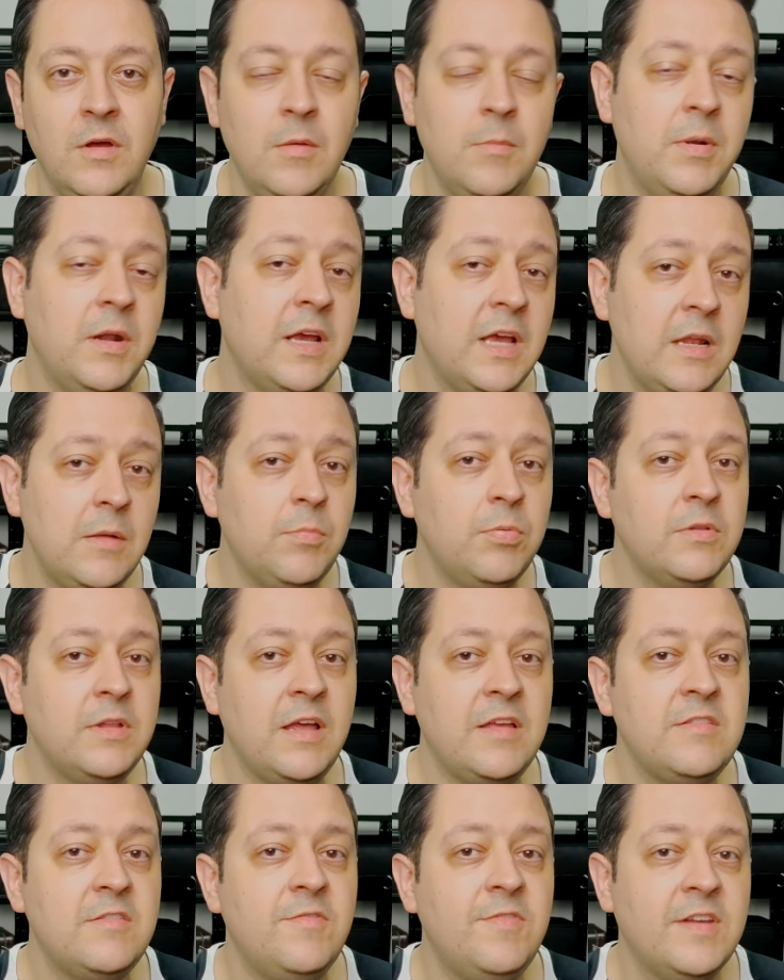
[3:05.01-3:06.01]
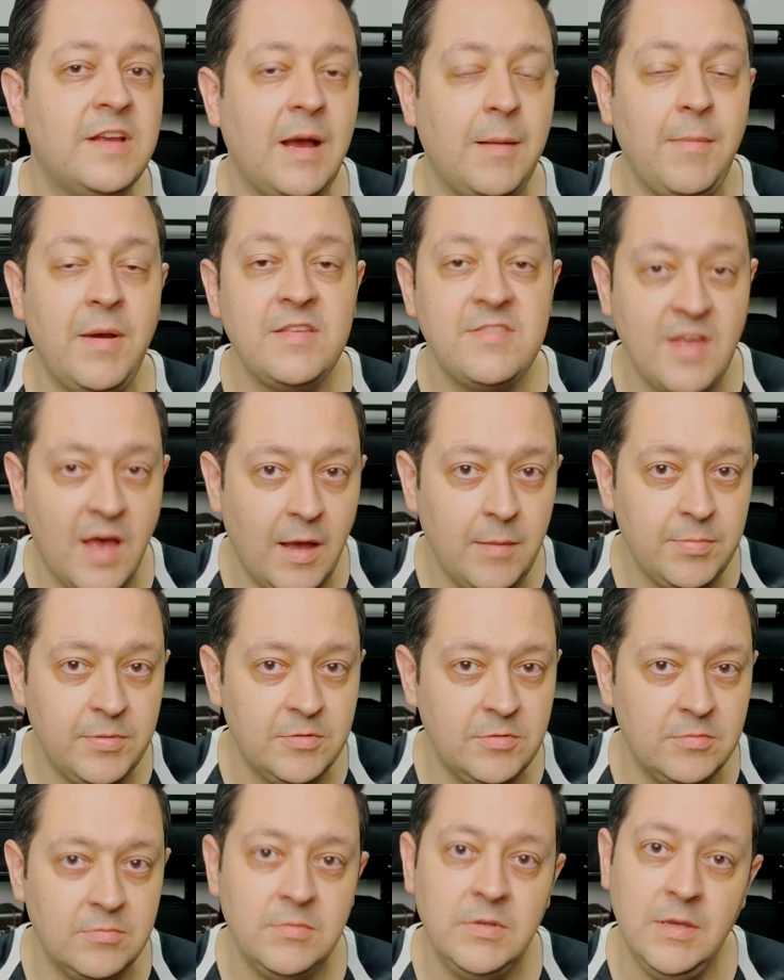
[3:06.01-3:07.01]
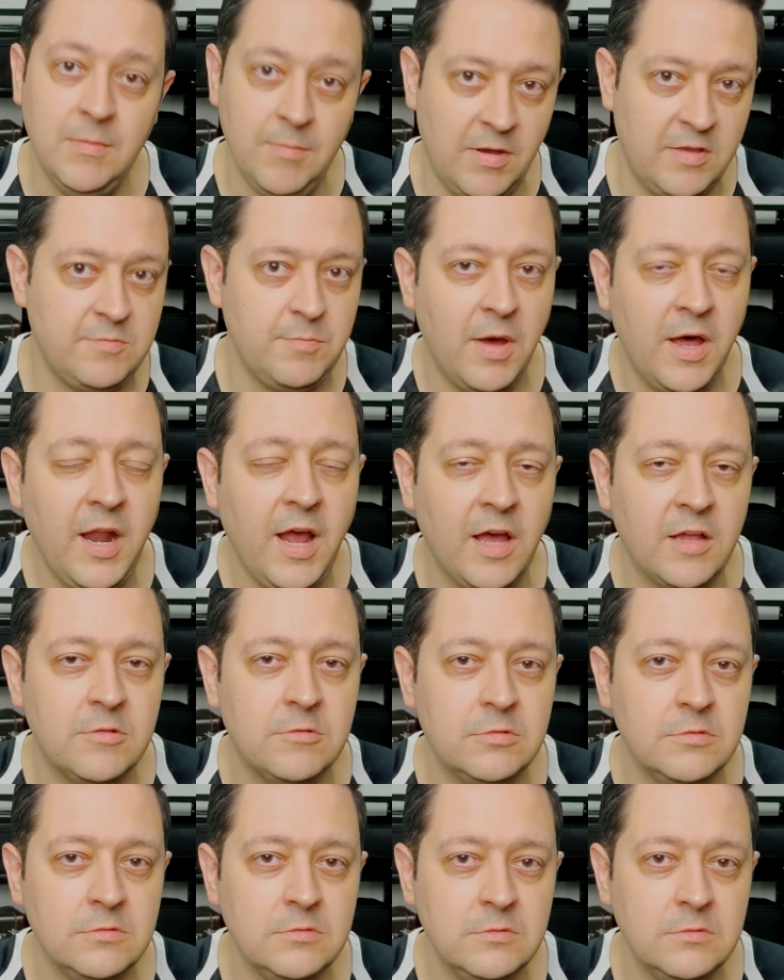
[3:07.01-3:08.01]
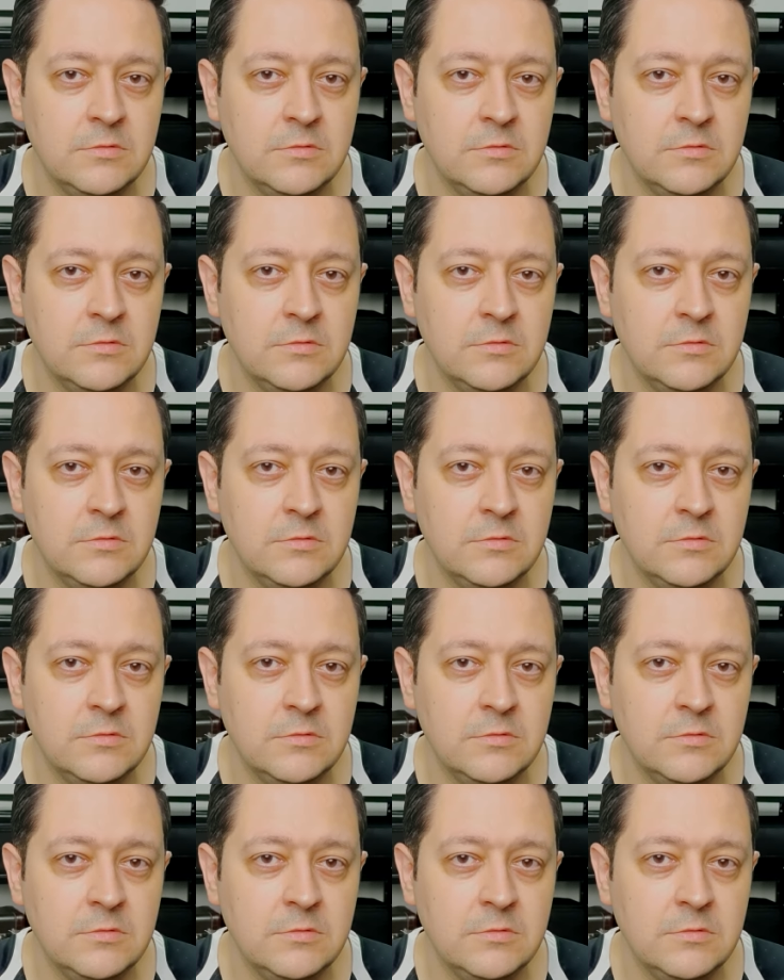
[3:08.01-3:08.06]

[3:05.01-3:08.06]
para que ele pudesse ficar mais rápido e mais barato.